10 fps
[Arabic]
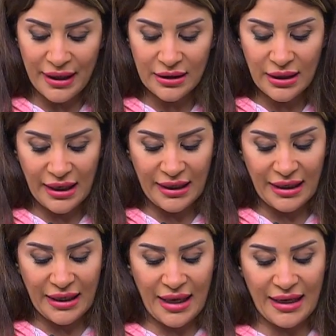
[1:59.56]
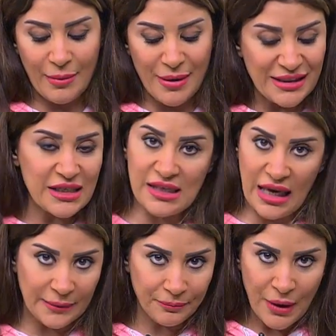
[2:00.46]
ان اللبن
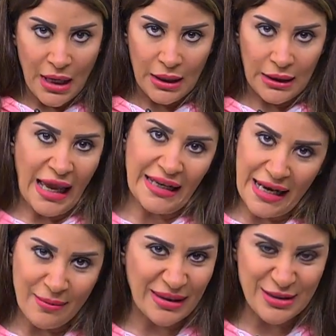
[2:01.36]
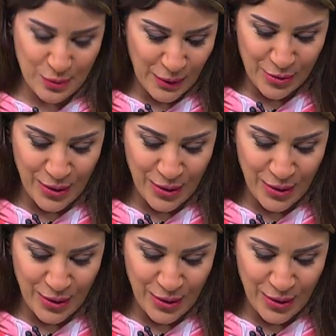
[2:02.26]
يسخن لان انا ما عنديش برضو